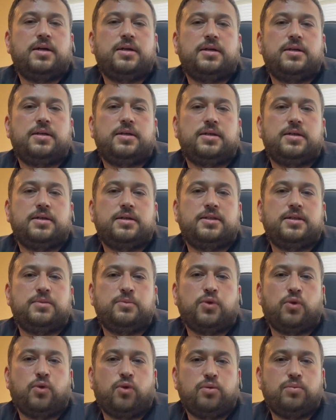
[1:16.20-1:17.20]
e,
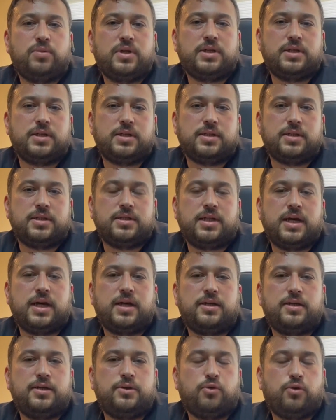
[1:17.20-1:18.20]
timi olmadığını,
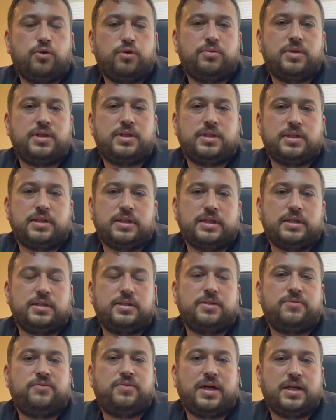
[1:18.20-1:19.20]
derneği olmadığını
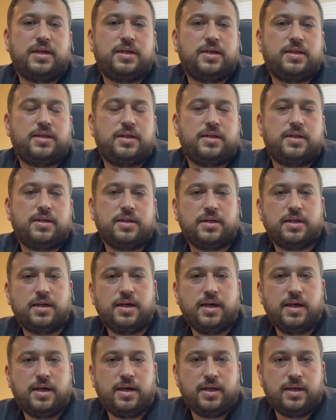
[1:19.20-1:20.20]
fark ederek
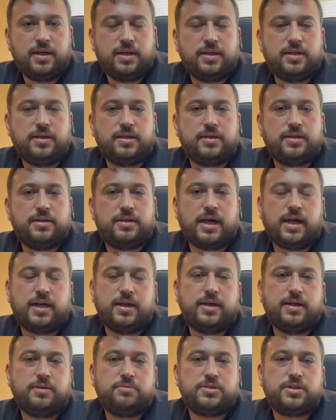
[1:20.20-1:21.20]
e,
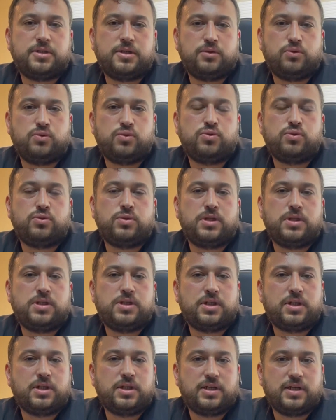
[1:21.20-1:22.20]
derneğimizde tüzük
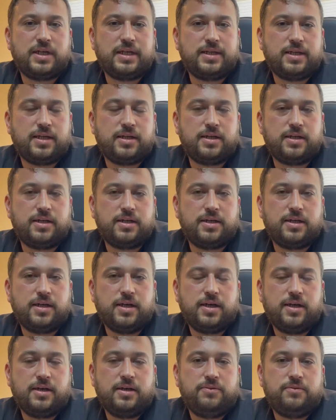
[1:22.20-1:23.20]
değişikliğine giderek
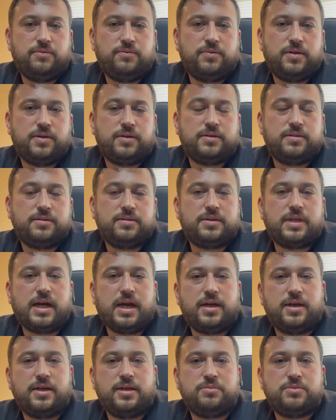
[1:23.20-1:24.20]

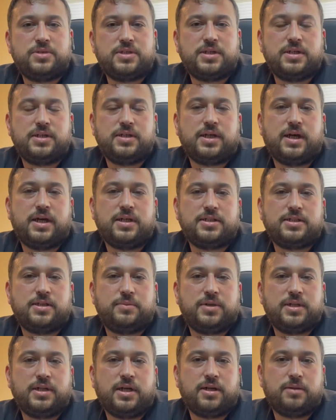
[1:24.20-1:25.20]
derneğimizi aynı
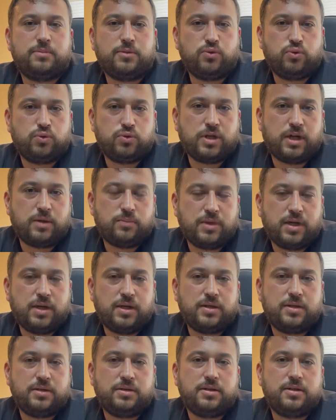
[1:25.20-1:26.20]
zamanda arama kurtarma
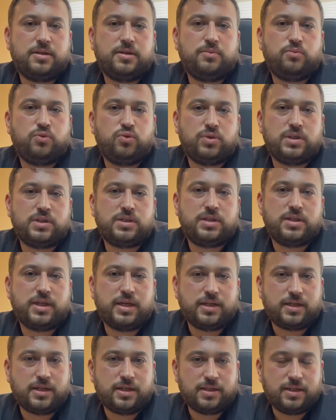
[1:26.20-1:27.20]
bünyesi de
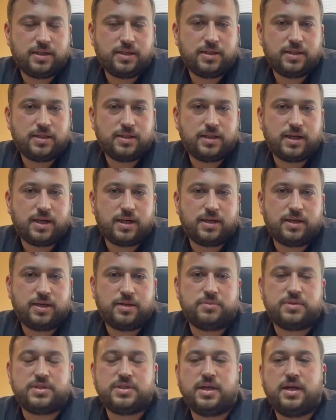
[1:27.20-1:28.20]
ekledik
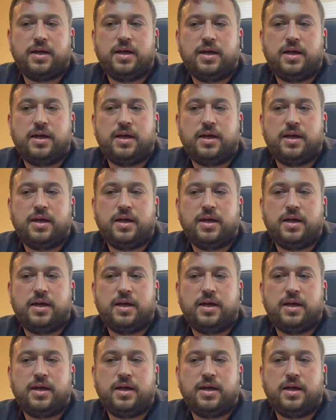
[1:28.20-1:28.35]
derneğimize.